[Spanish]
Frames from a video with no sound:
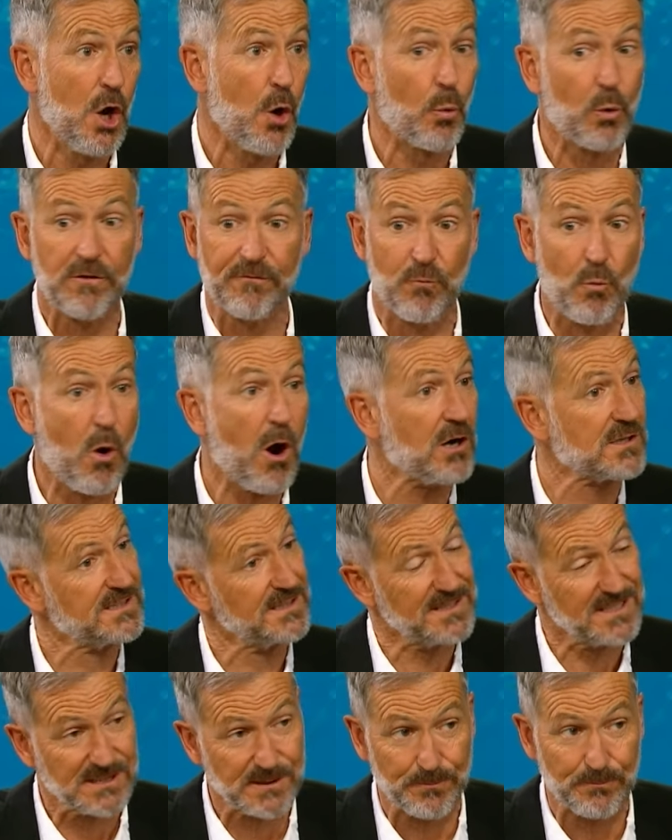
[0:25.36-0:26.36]
hubiera
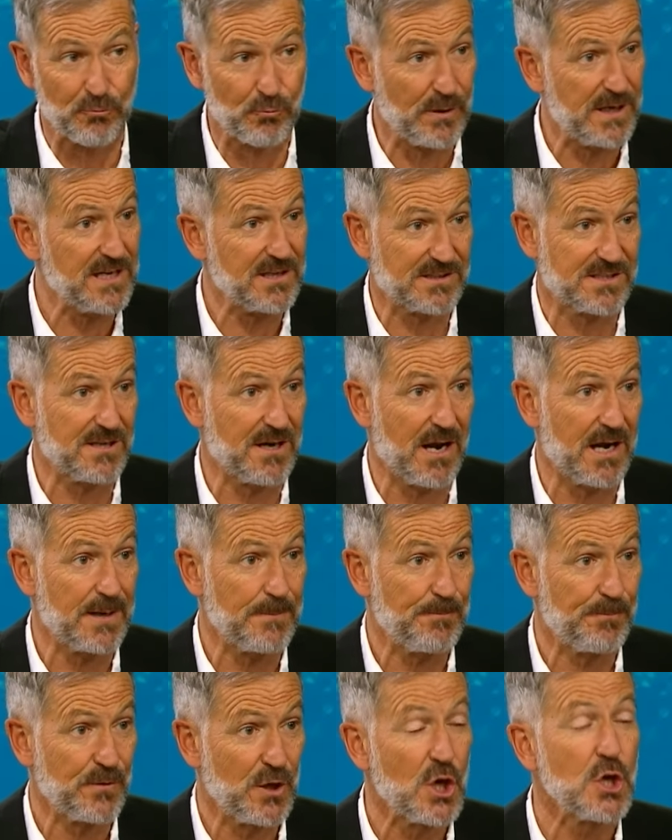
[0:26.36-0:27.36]
entrado a esta arena hoy,
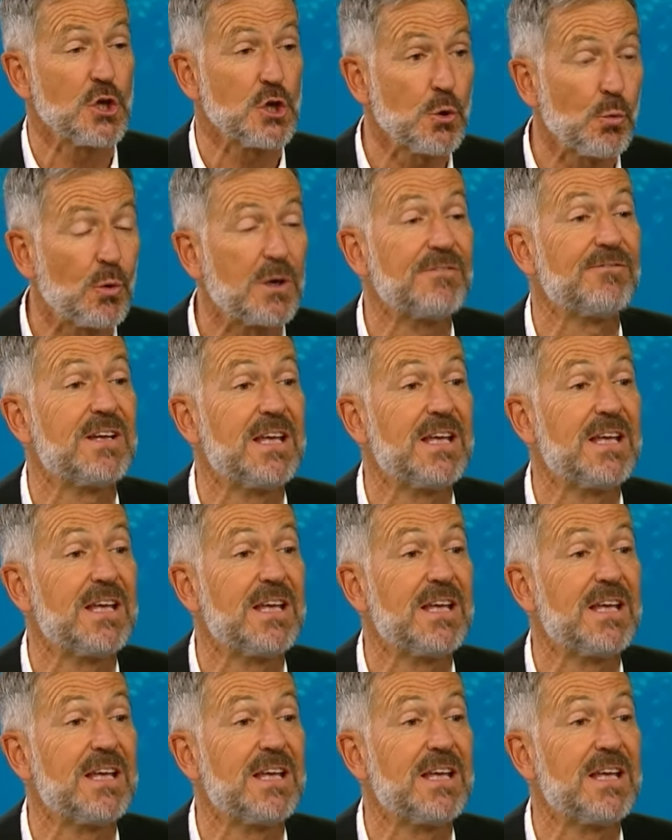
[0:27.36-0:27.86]
le hubieran